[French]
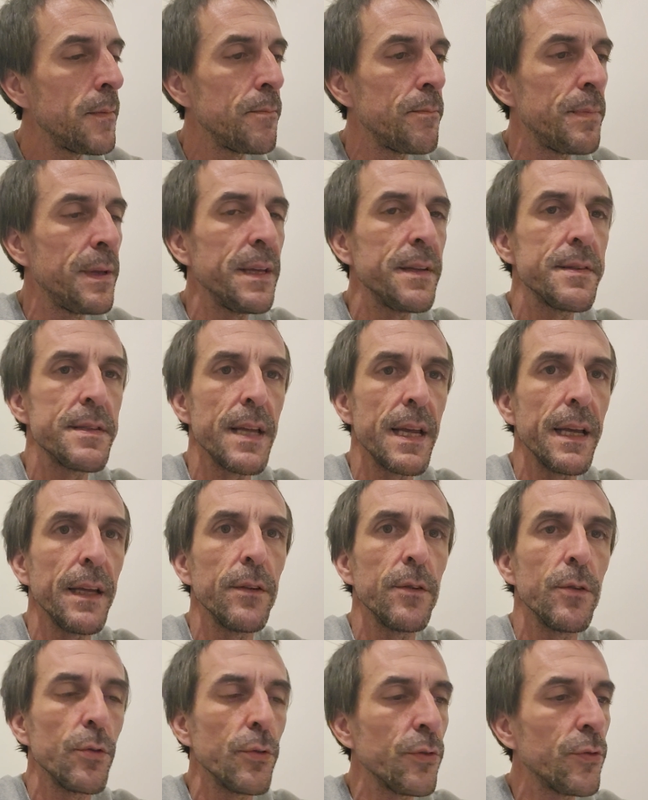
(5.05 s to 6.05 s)
PIC
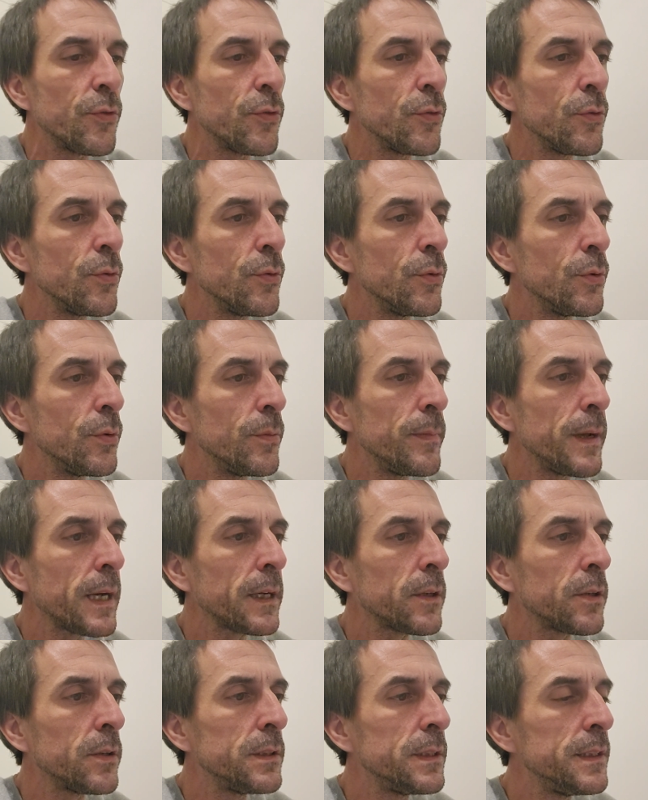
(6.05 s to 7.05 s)
5 de ce
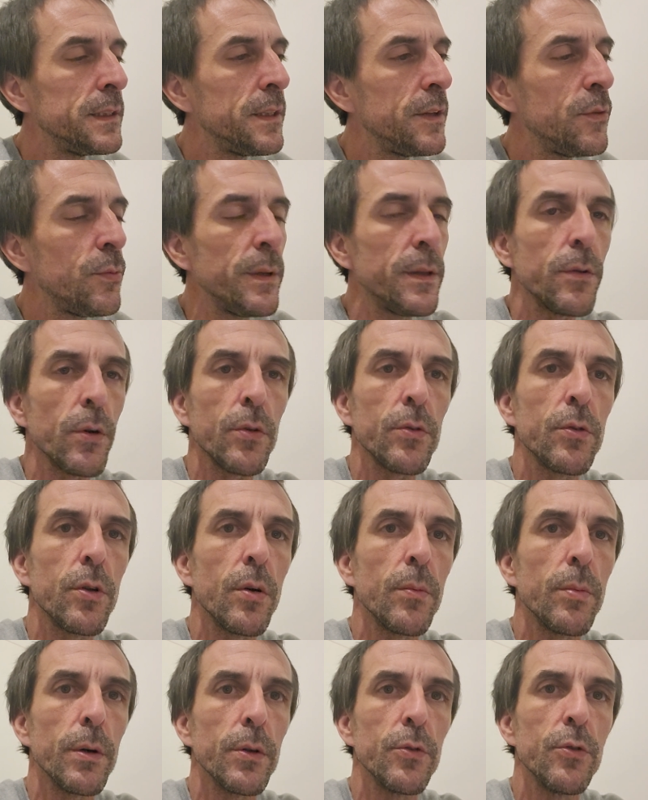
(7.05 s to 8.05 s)
mercredi 18
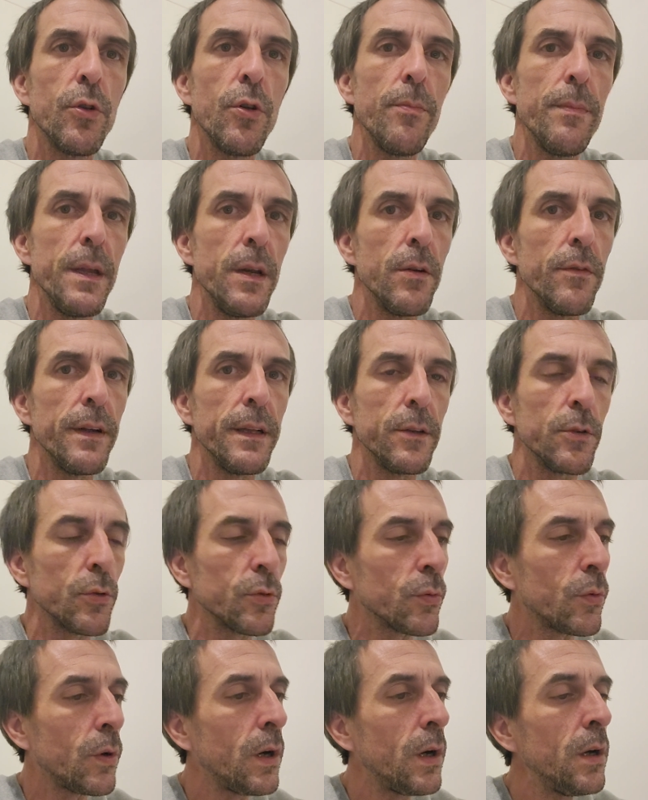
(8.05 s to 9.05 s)
octobre
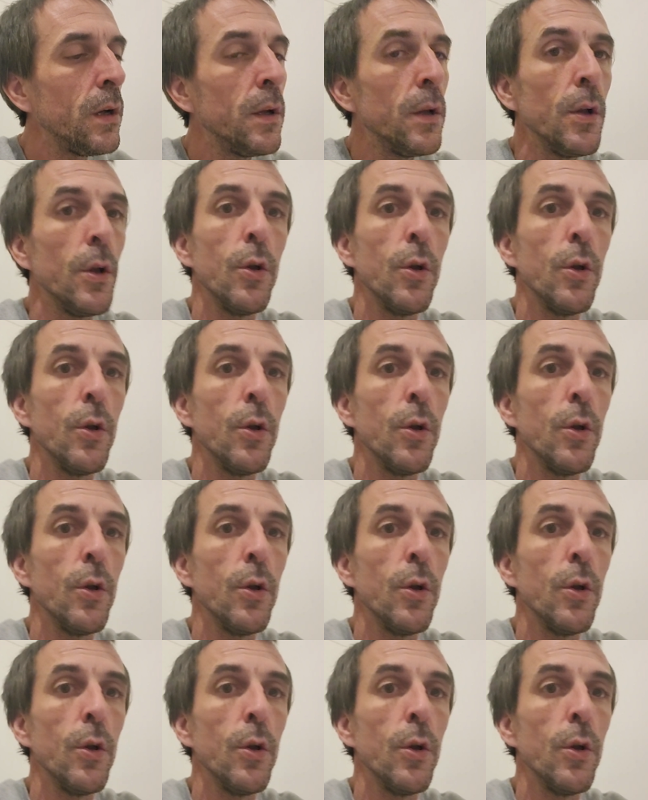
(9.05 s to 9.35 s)
2023.